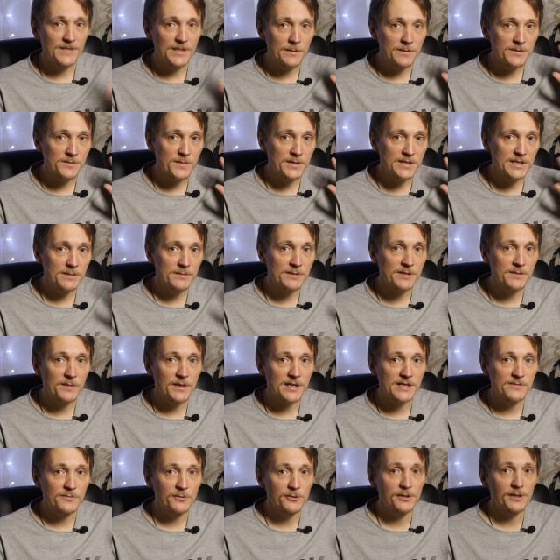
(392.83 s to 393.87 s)
Всем спасибо за
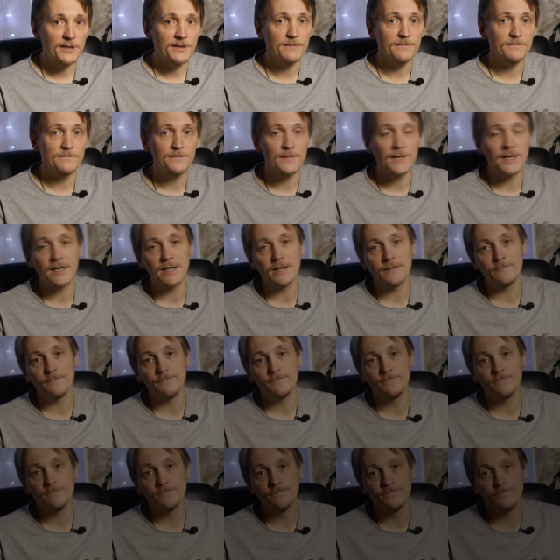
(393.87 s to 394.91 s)
просмотр, пока!
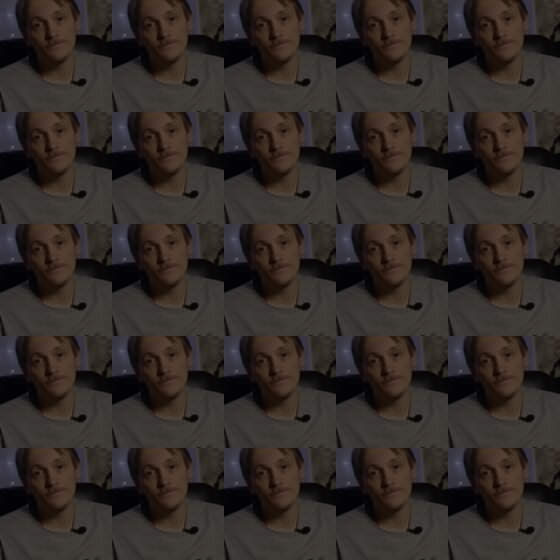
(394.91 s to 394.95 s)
